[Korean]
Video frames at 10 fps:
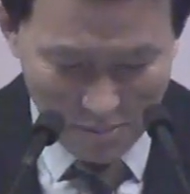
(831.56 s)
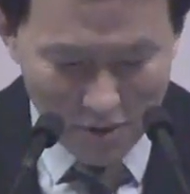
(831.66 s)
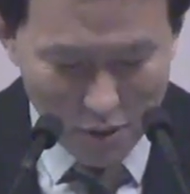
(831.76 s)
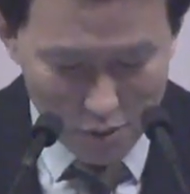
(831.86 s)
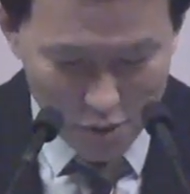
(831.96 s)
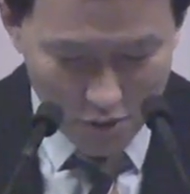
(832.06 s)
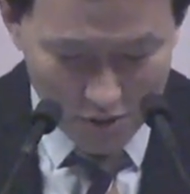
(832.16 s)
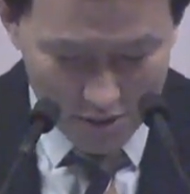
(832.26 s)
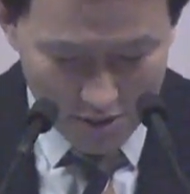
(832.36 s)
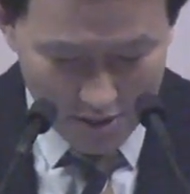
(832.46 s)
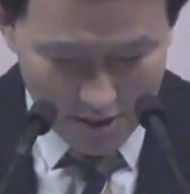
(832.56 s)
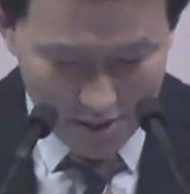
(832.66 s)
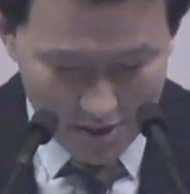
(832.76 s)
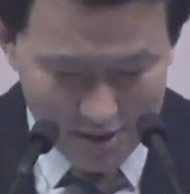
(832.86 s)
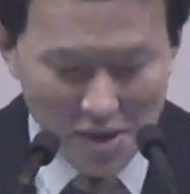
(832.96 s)
베드로후서
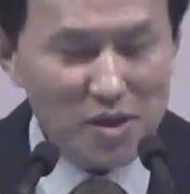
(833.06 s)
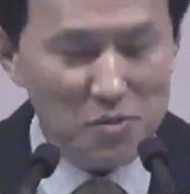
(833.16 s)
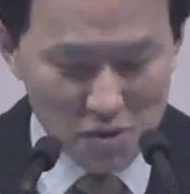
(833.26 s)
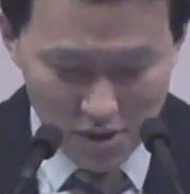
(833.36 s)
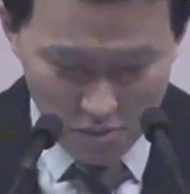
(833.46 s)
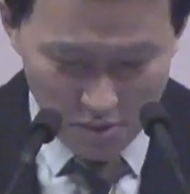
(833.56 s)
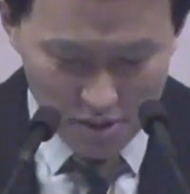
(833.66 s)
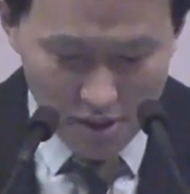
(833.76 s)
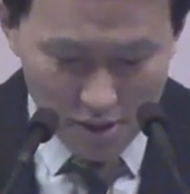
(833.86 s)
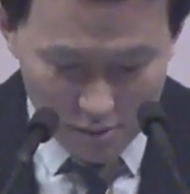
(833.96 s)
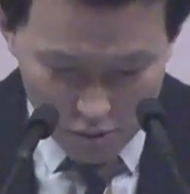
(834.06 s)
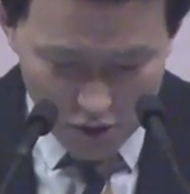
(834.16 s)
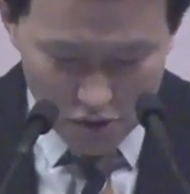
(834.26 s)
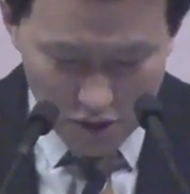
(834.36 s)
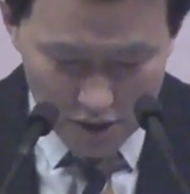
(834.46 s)
1장 16절에도 보면
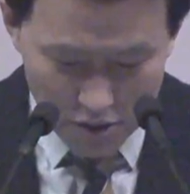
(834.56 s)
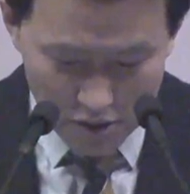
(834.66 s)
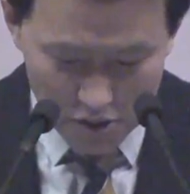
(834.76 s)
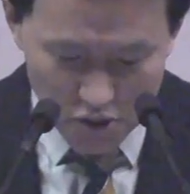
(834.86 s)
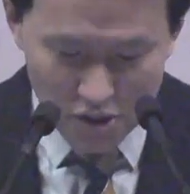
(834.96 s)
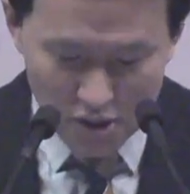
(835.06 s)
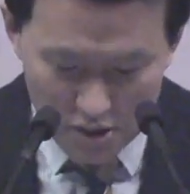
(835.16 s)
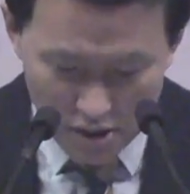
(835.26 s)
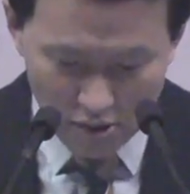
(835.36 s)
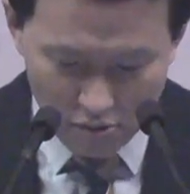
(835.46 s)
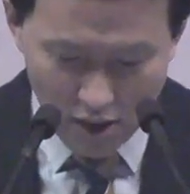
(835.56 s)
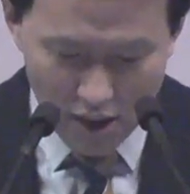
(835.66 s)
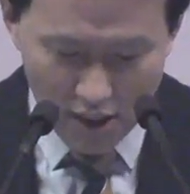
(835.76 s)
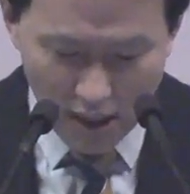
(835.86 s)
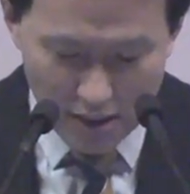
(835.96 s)
우리 주 예수 그리스도의
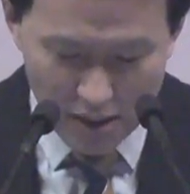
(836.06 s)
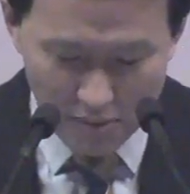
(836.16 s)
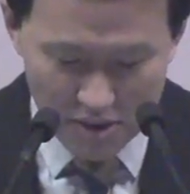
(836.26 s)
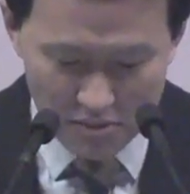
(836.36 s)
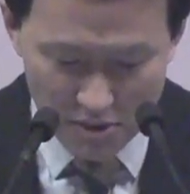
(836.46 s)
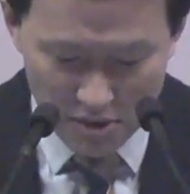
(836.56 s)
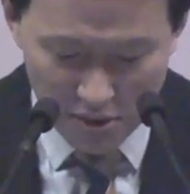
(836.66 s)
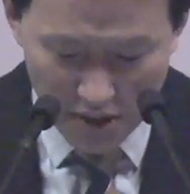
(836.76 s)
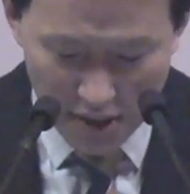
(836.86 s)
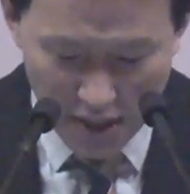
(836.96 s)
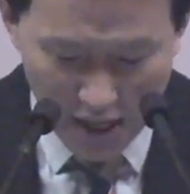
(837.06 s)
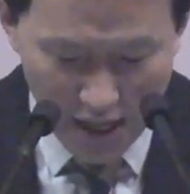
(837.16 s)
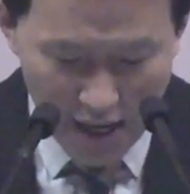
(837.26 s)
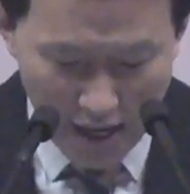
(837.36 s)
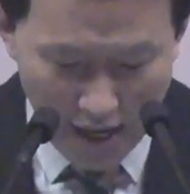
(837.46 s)
능력과 강림하심을
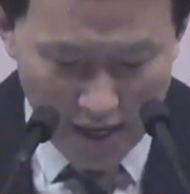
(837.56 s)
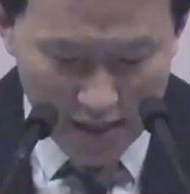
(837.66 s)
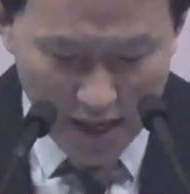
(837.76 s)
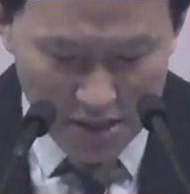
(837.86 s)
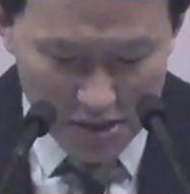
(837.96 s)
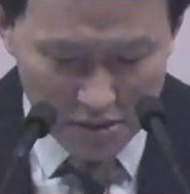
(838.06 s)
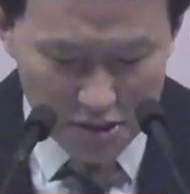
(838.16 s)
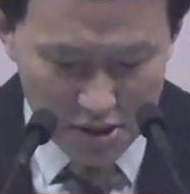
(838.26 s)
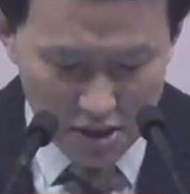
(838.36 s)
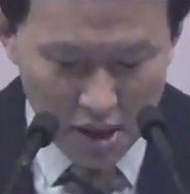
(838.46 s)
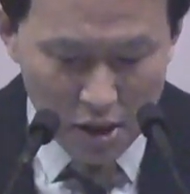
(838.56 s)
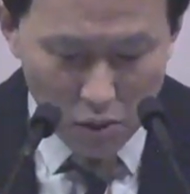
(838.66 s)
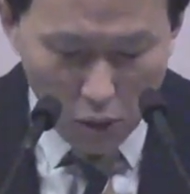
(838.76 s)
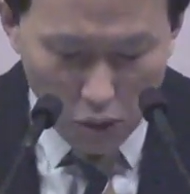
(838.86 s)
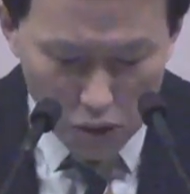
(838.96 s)
너희에게 알게 하신 것이
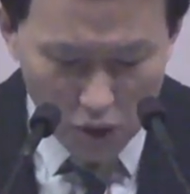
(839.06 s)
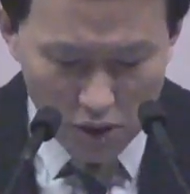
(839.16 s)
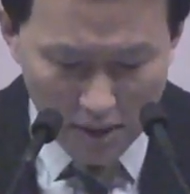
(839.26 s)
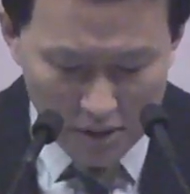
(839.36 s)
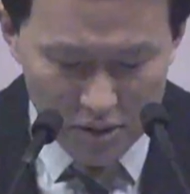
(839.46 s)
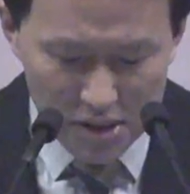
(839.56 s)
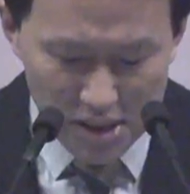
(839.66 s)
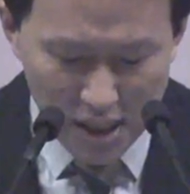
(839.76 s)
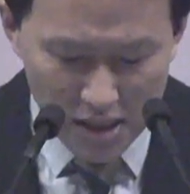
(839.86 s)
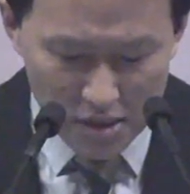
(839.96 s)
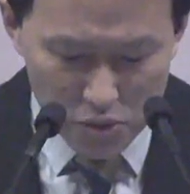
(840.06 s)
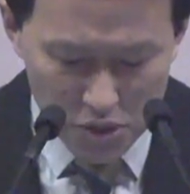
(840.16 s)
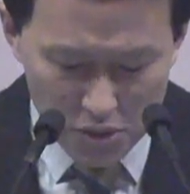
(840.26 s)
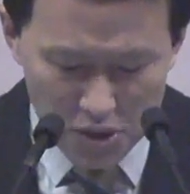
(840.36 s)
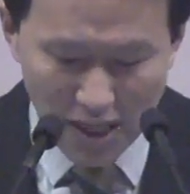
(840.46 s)
공교히 만든 이야기를
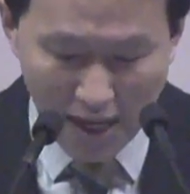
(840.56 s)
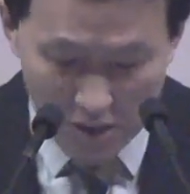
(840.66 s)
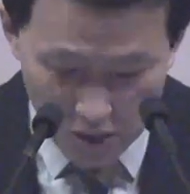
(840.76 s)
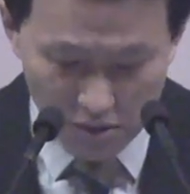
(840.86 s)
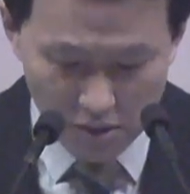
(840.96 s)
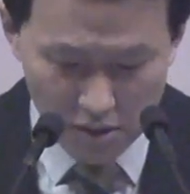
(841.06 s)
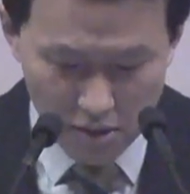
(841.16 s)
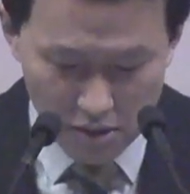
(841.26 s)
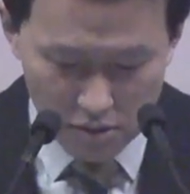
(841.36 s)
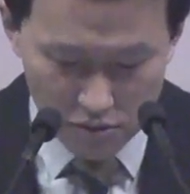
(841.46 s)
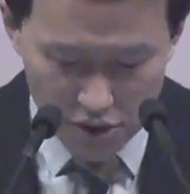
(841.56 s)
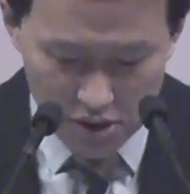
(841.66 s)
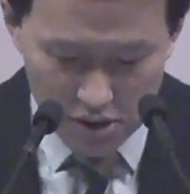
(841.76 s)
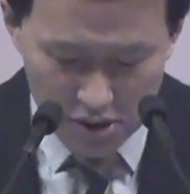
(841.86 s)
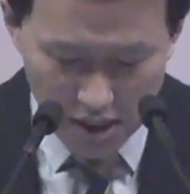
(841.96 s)
쫓은 것이 아니요.
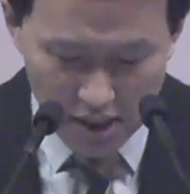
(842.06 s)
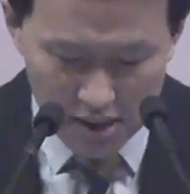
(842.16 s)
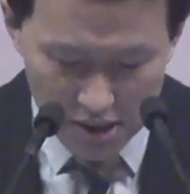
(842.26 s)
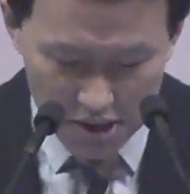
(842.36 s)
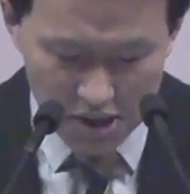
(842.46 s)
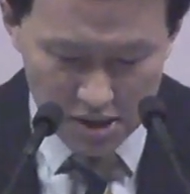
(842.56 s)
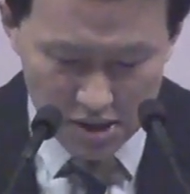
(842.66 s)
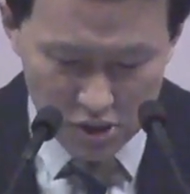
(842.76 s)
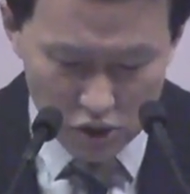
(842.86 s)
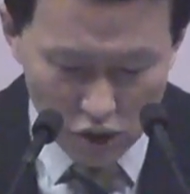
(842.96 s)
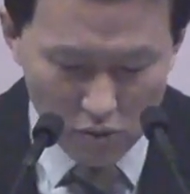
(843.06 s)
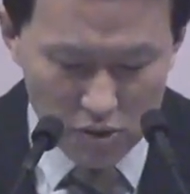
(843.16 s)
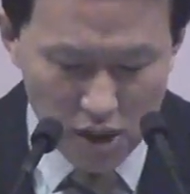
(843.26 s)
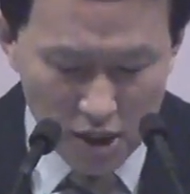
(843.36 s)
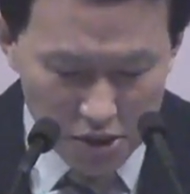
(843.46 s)
우리는 그의 크신
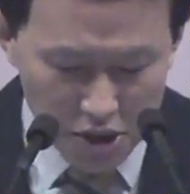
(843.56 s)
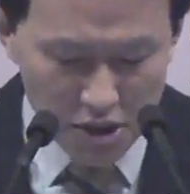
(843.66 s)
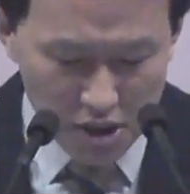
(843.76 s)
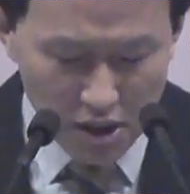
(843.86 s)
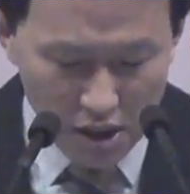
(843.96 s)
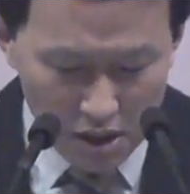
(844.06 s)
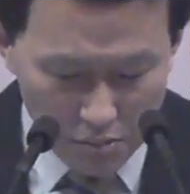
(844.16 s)
위엄을 친히